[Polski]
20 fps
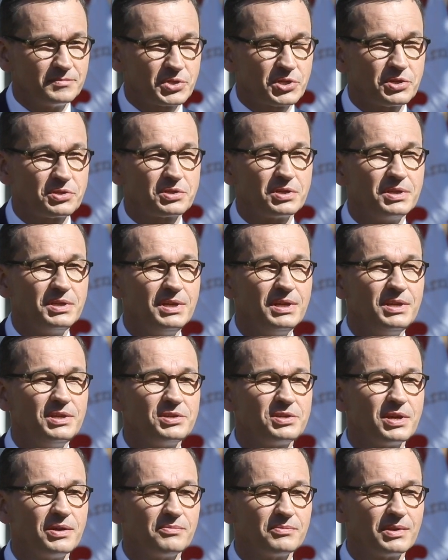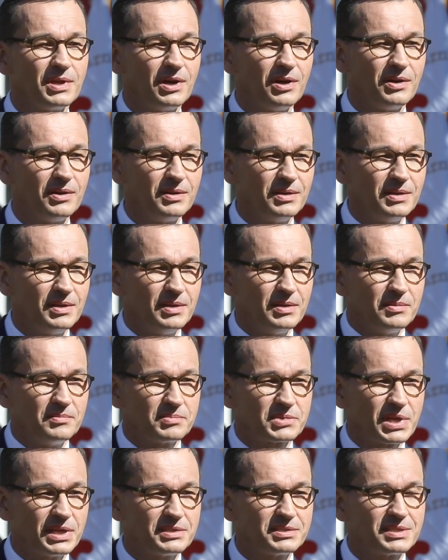przyczynili się do
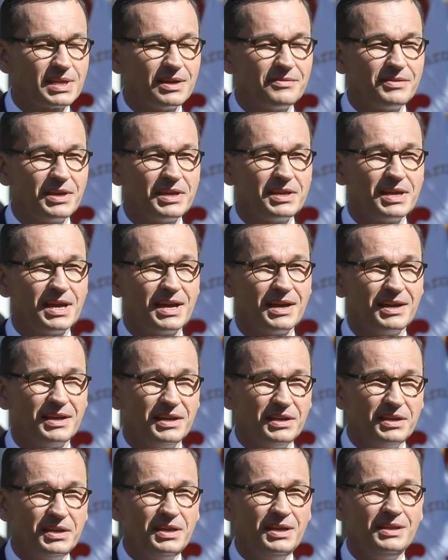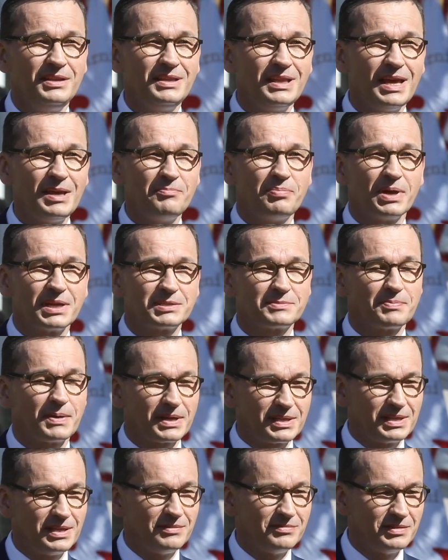przedstawienia innej
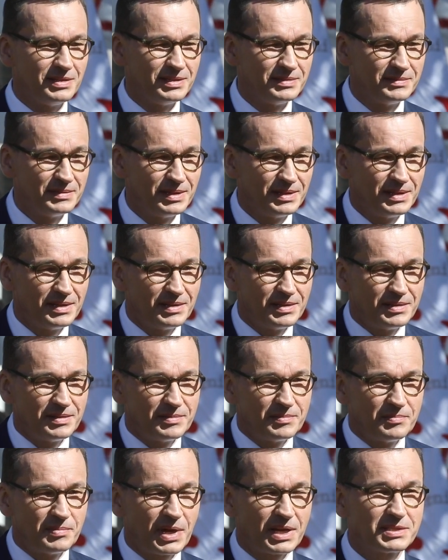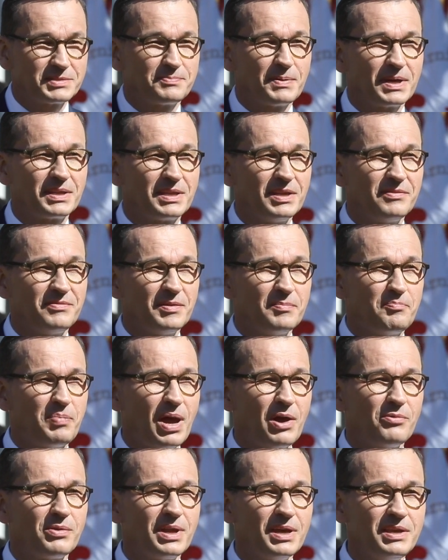perspektywy. Perspektywy
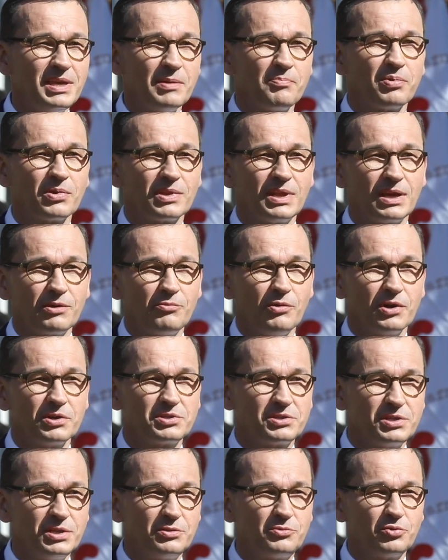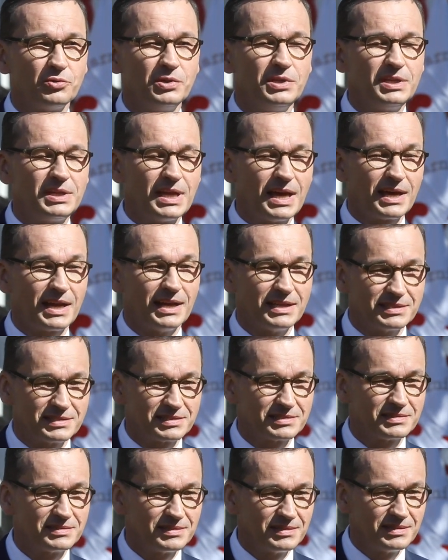pełnej niepodległości tu i
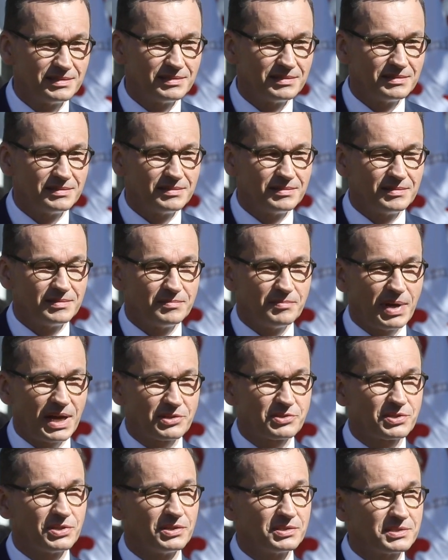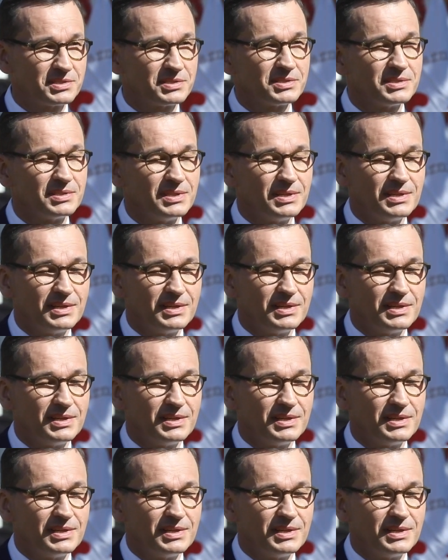teraz. Patrząc